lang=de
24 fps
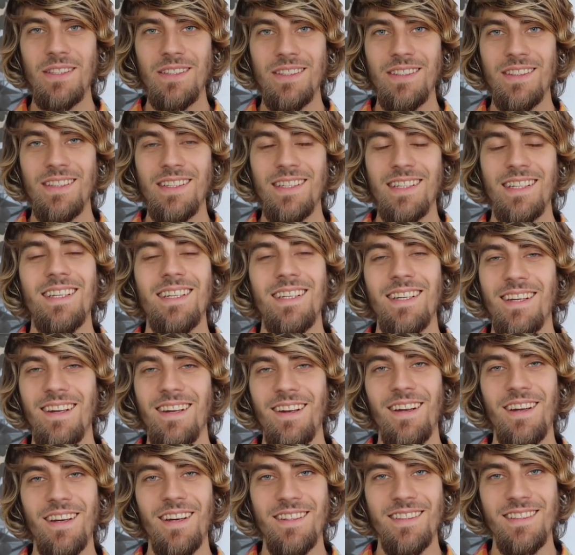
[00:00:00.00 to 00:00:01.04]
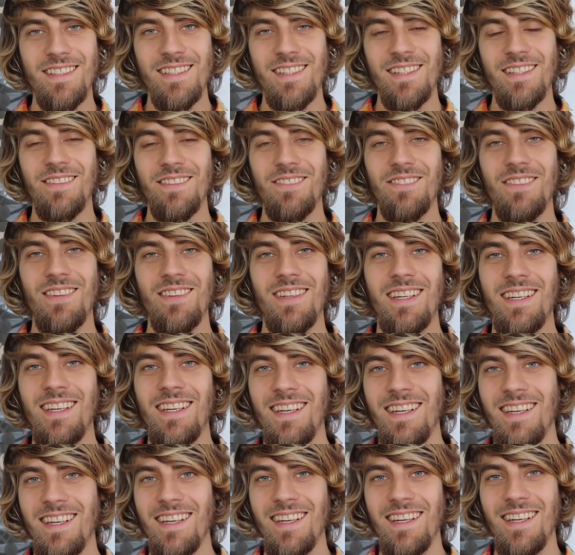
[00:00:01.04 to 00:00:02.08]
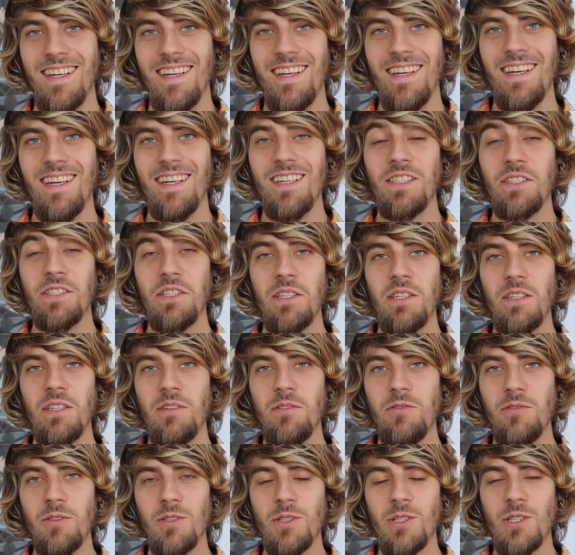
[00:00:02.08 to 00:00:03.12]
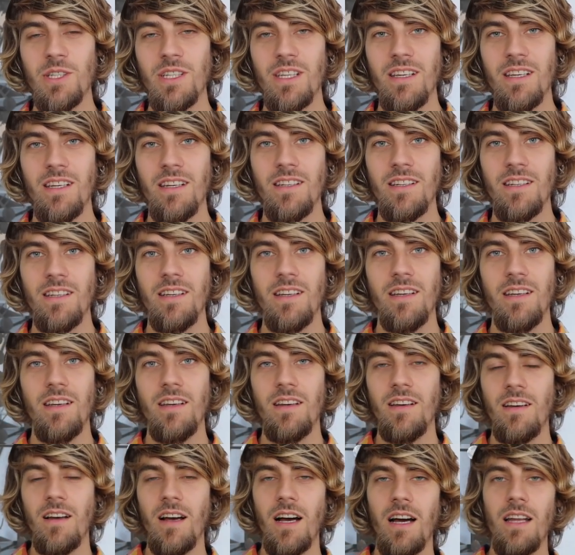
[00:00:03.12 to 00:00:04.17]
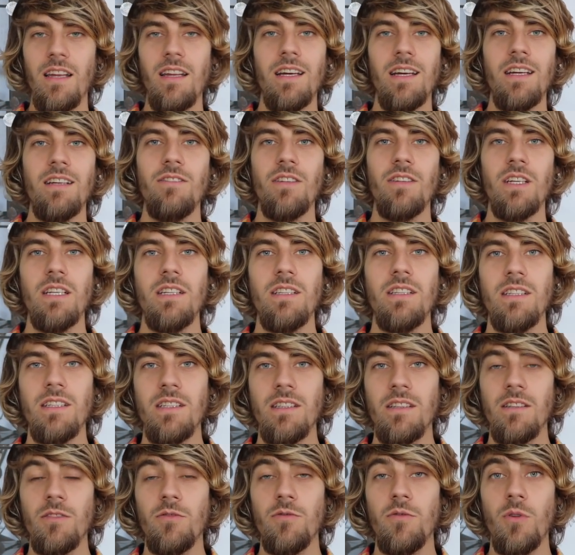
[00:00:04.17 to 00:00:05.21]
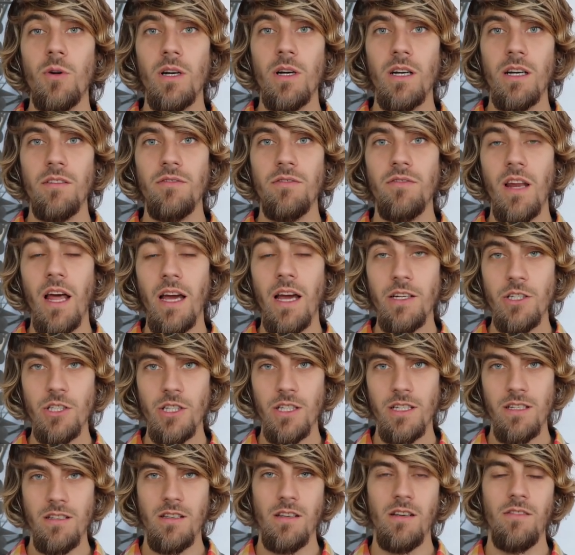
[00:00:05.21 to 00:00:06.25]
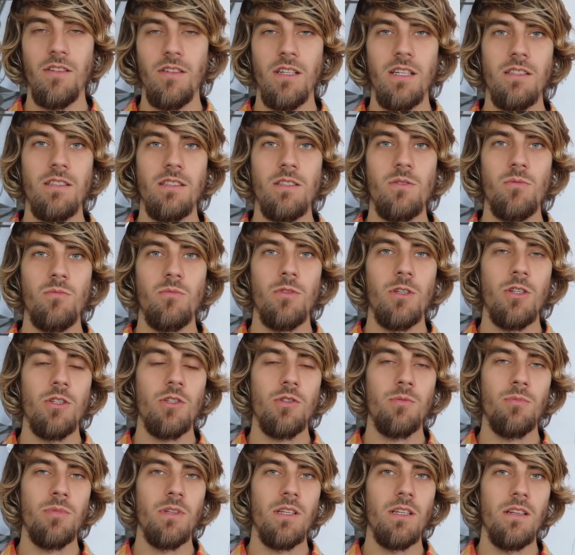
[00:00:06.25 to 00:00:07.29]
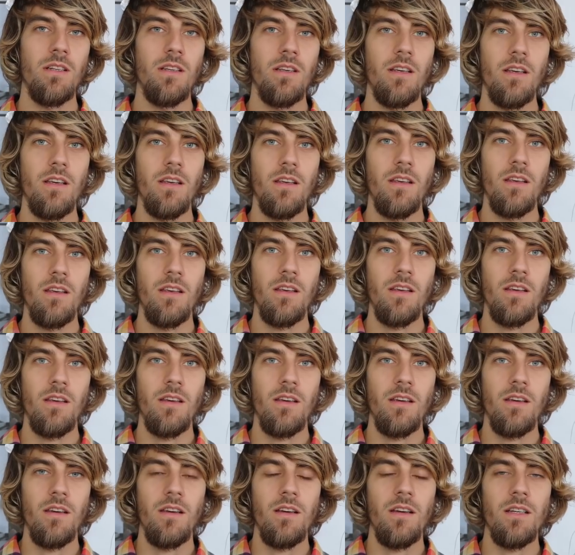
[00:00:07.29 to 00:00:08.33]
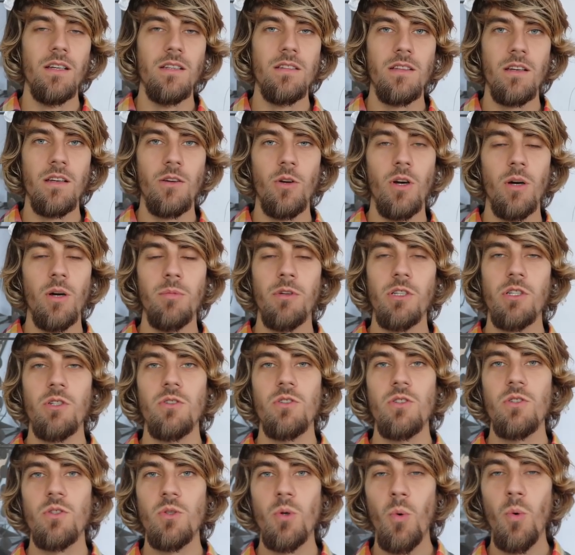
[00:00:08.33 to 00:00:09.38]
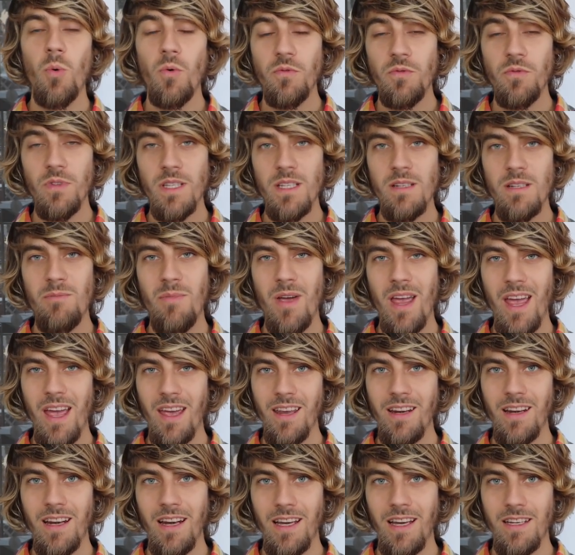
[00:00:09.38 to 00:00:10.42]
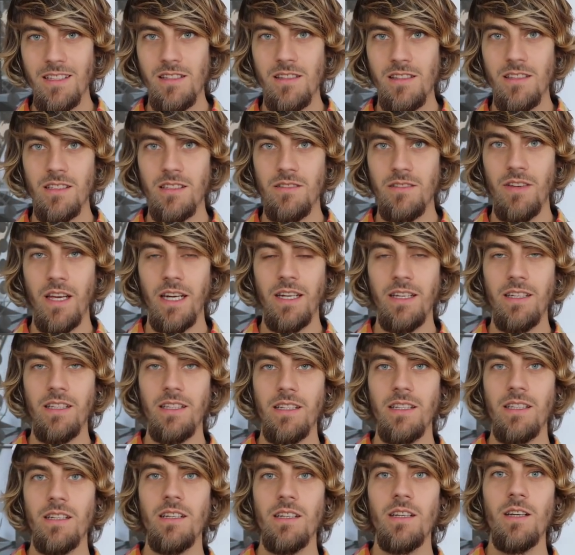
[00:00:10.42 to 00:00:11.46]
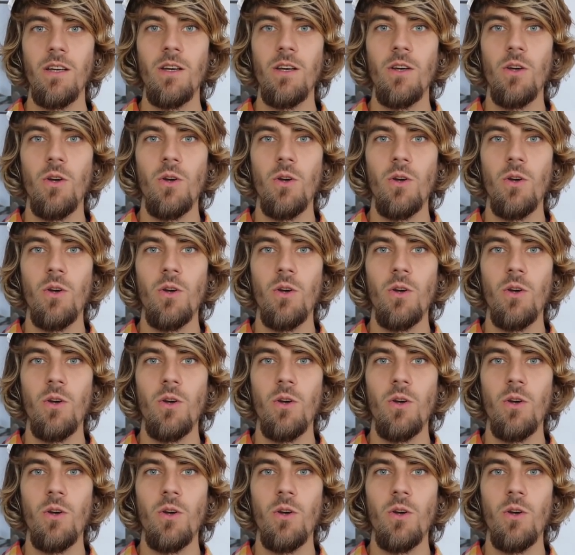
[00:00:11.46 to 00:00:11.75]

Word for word: Schön, langsam, Schritt für Schritt. Allein wenn ihr vorher Fleischesser wart zum Beispiel, ist der Körper schon so viel mehr entlastet, wenn ihr